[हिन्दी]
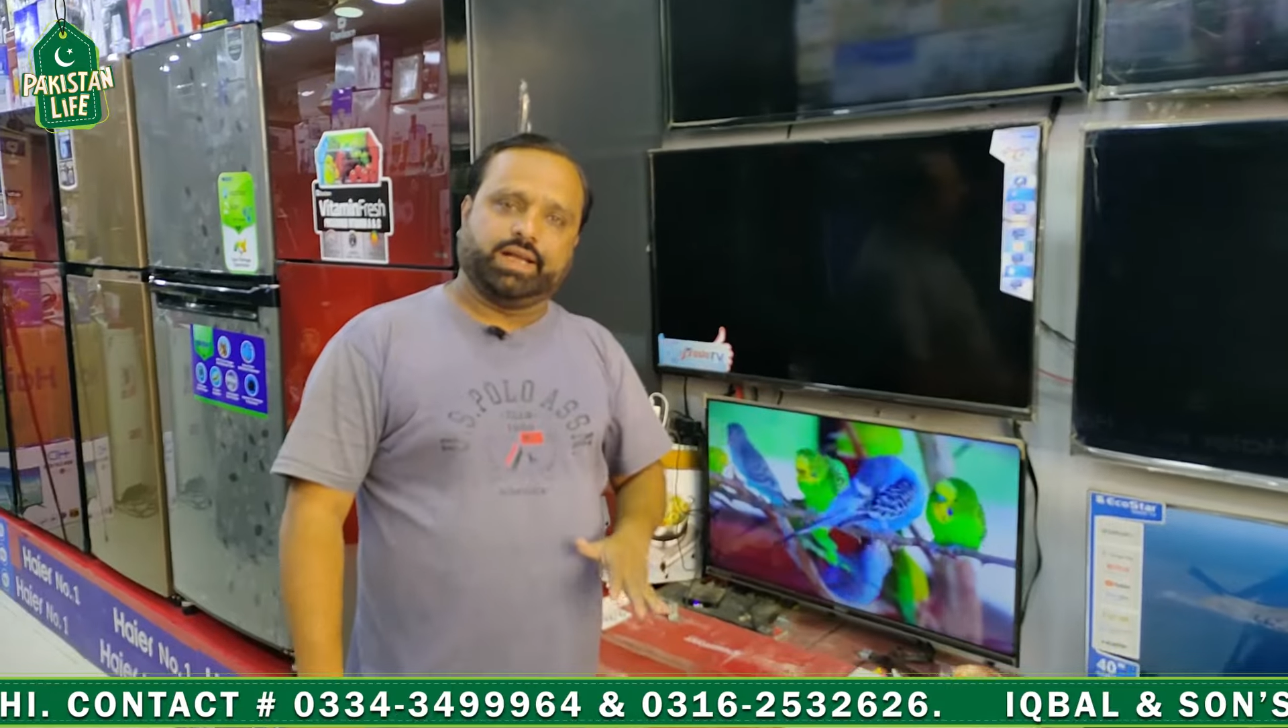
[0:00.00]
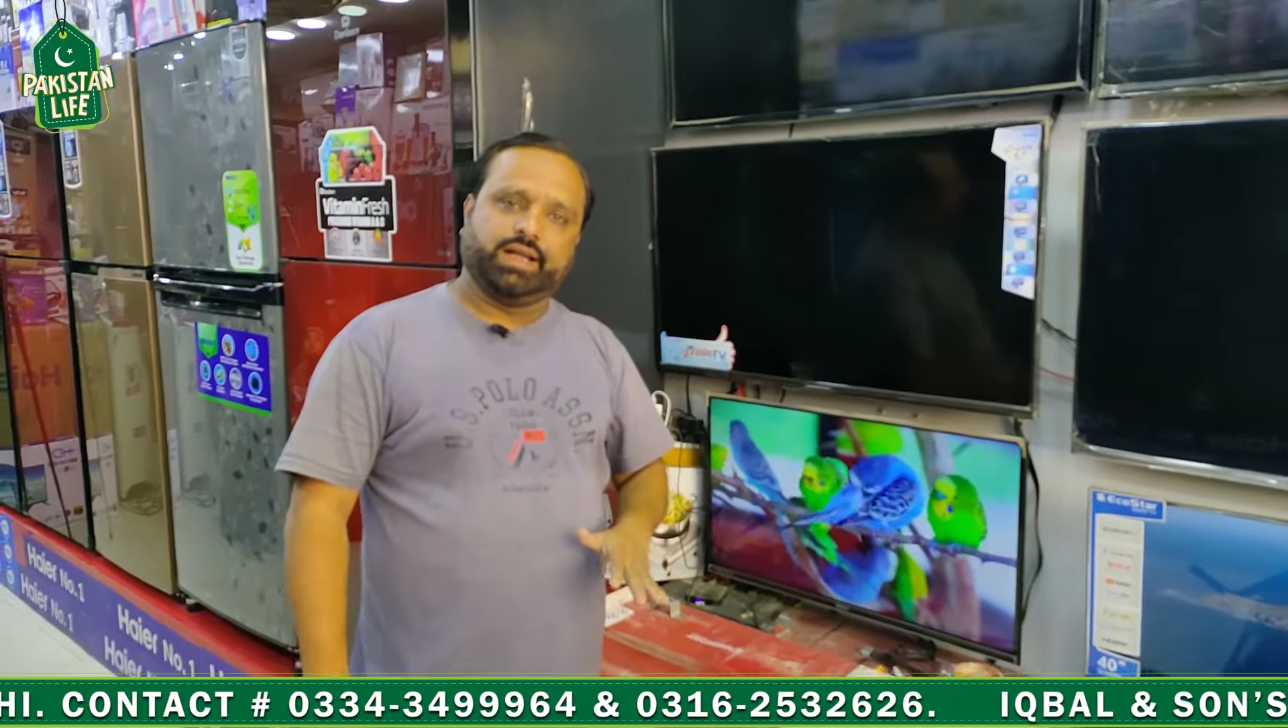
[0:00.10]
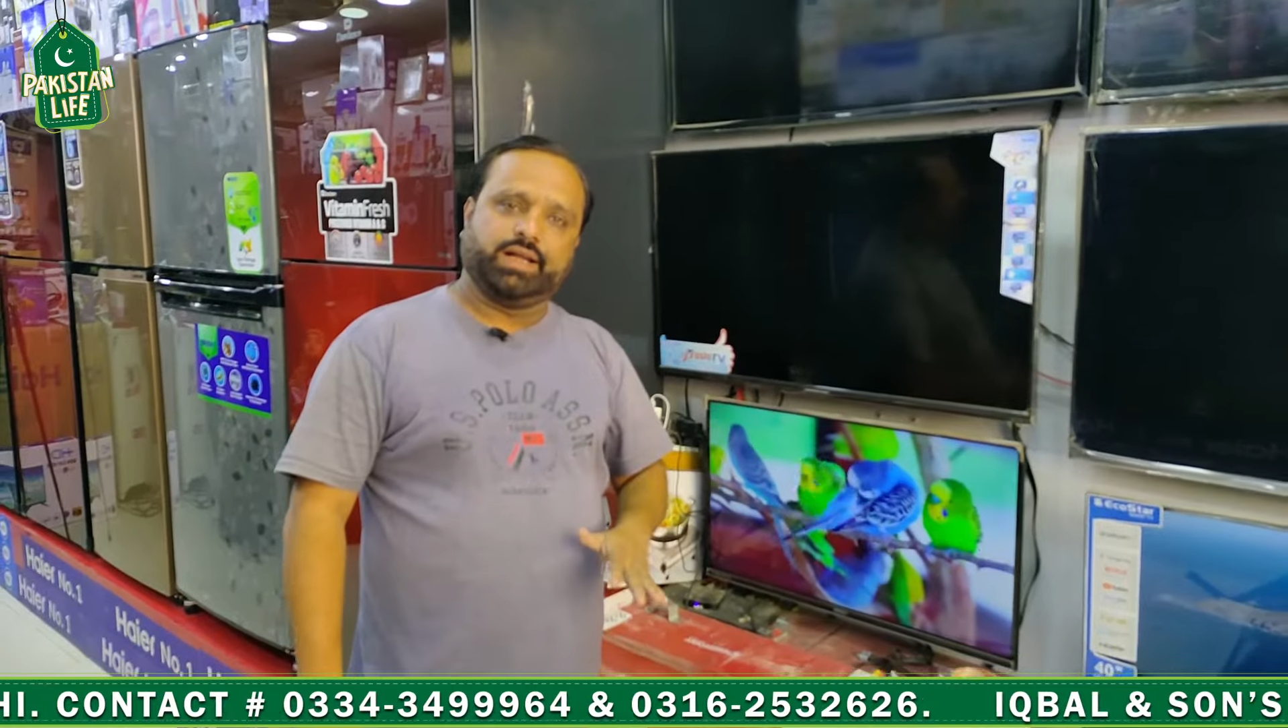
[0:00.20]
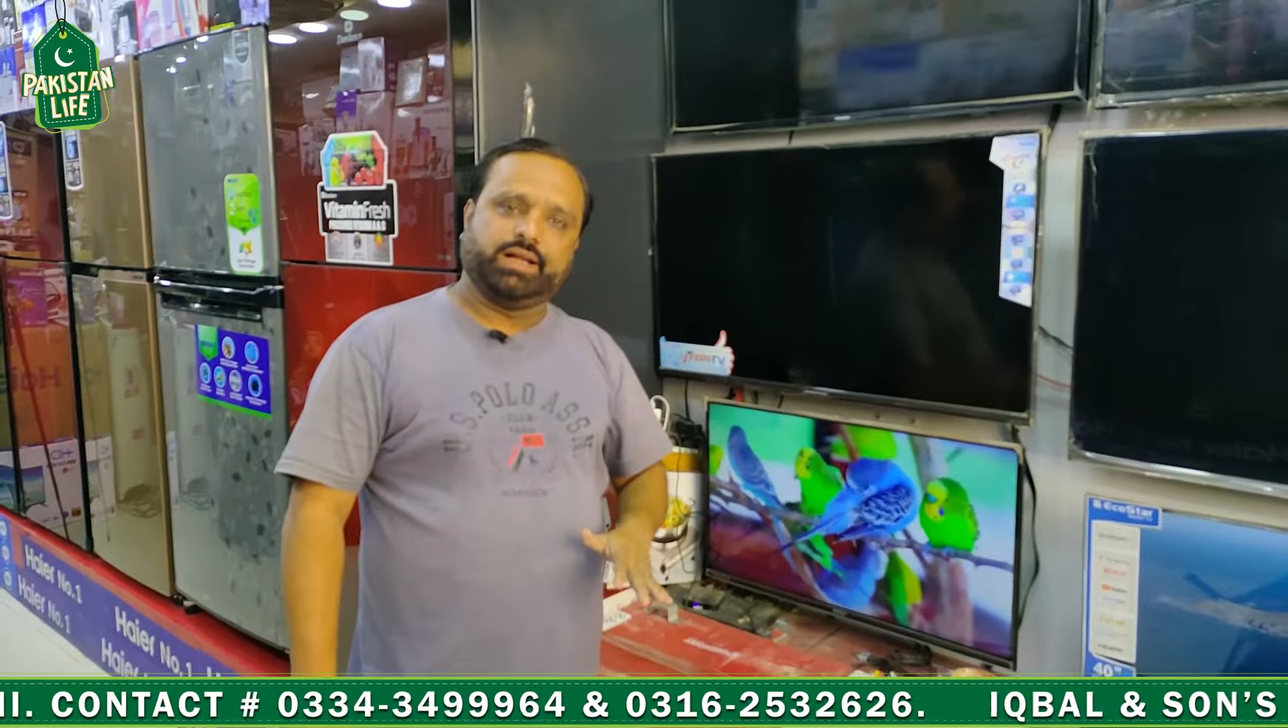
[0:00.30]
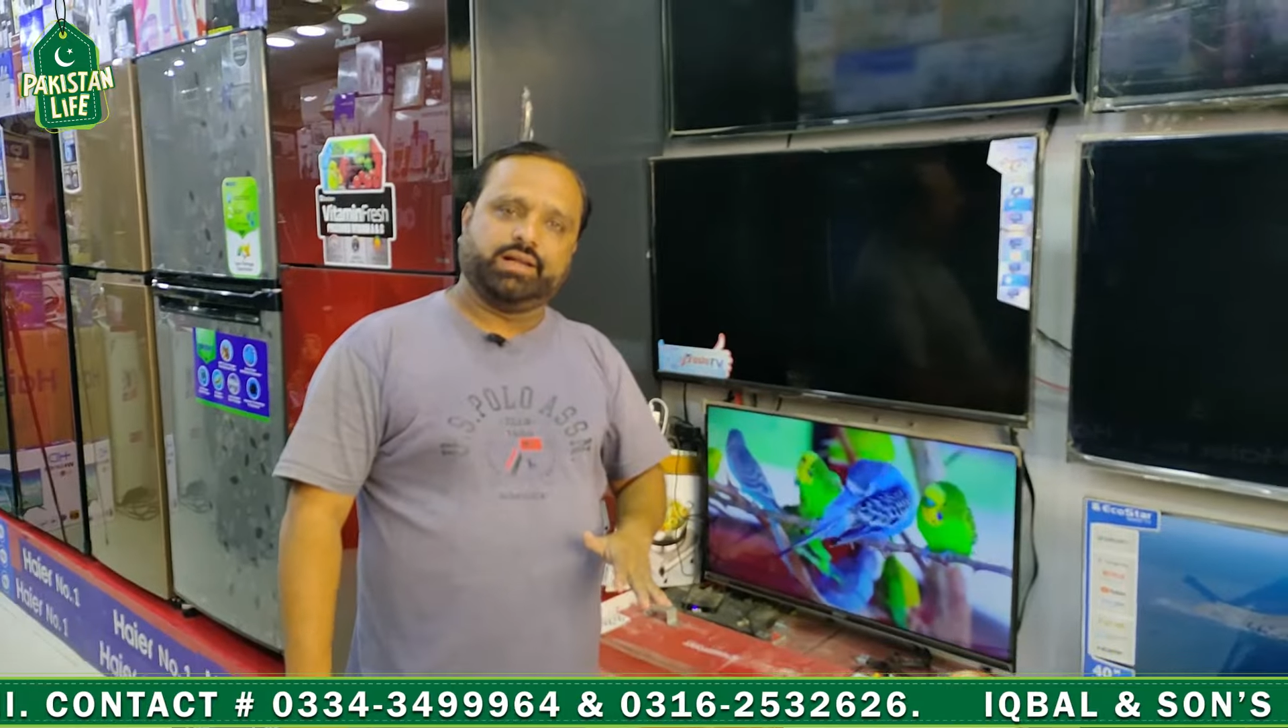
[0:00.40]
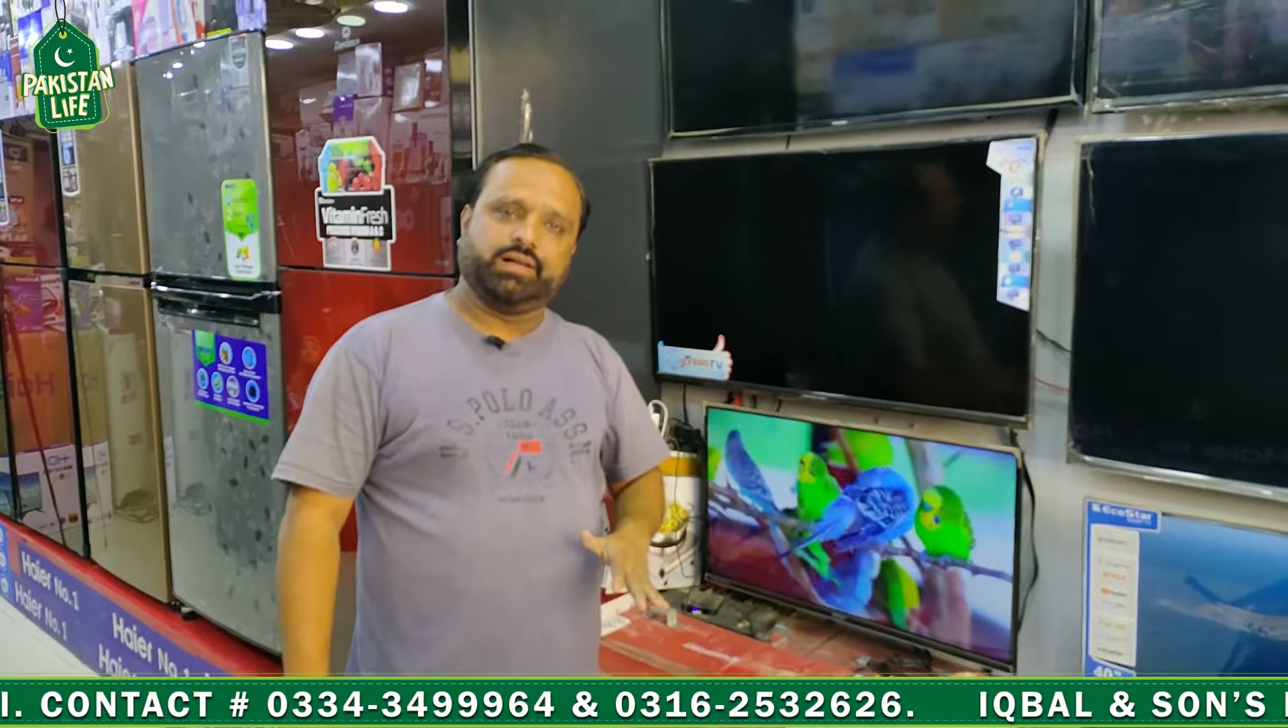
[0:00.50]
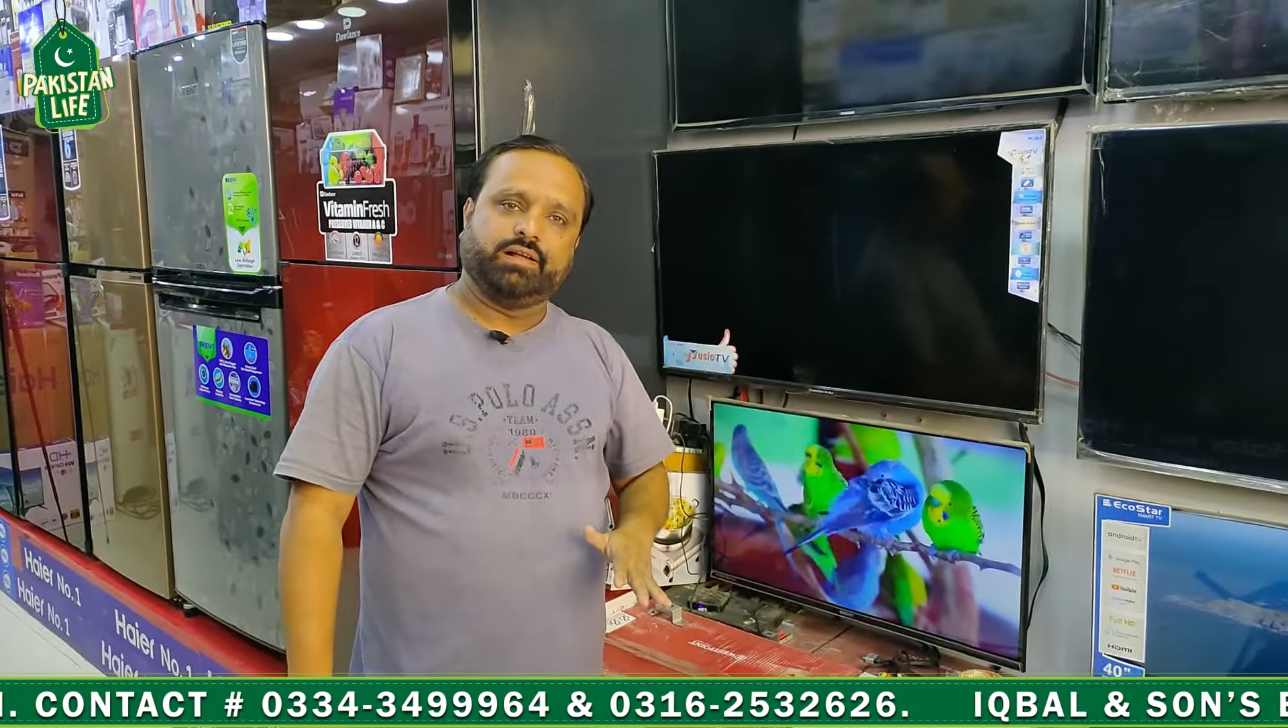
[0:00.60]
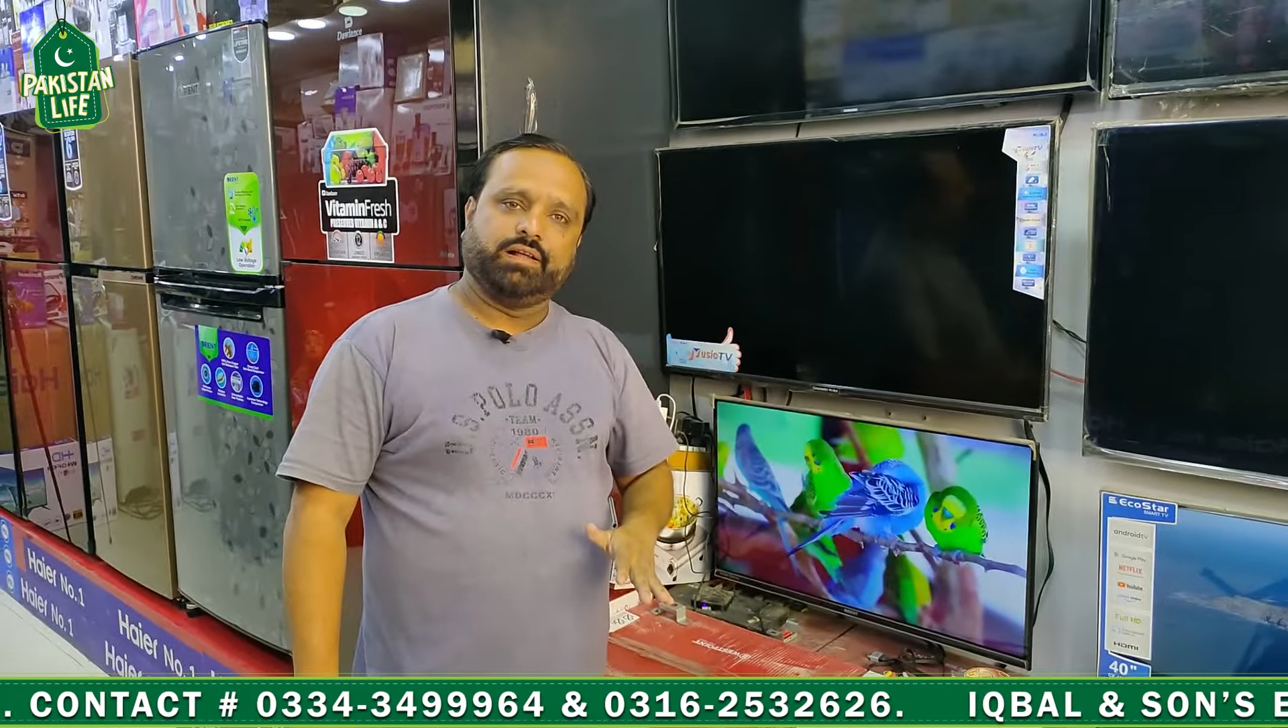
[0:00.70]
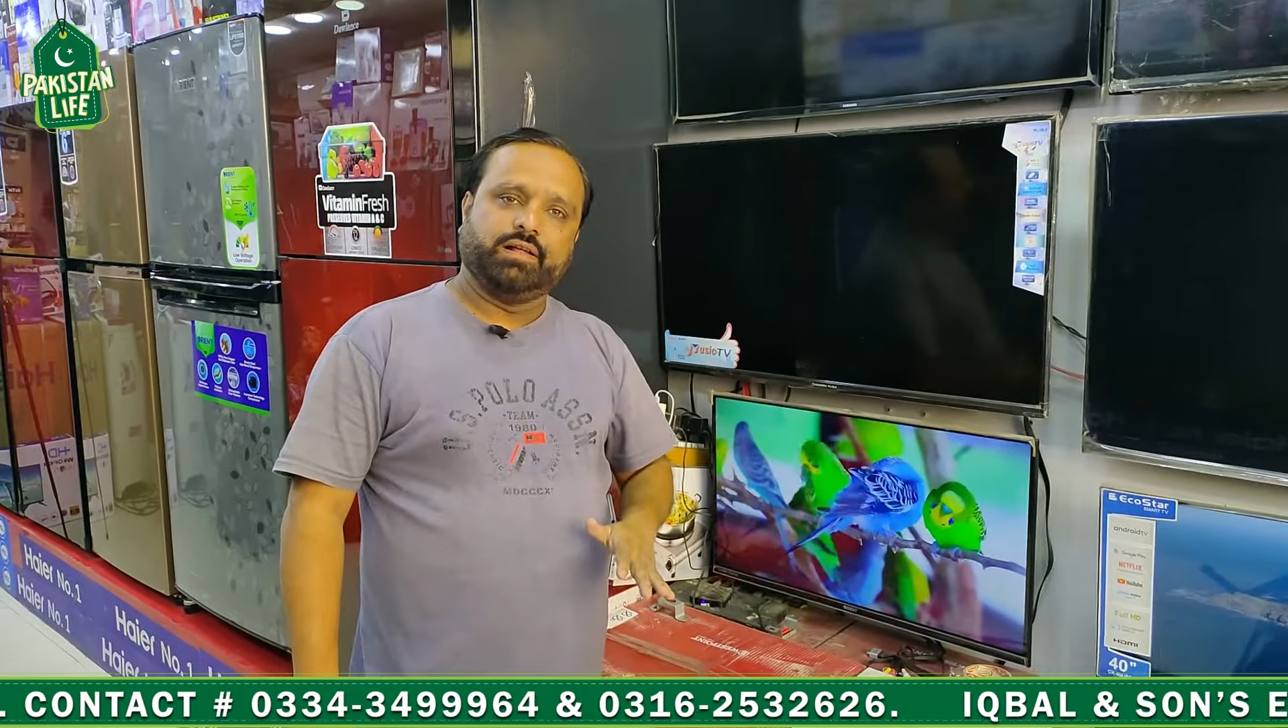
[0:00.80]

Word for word: है अच्छा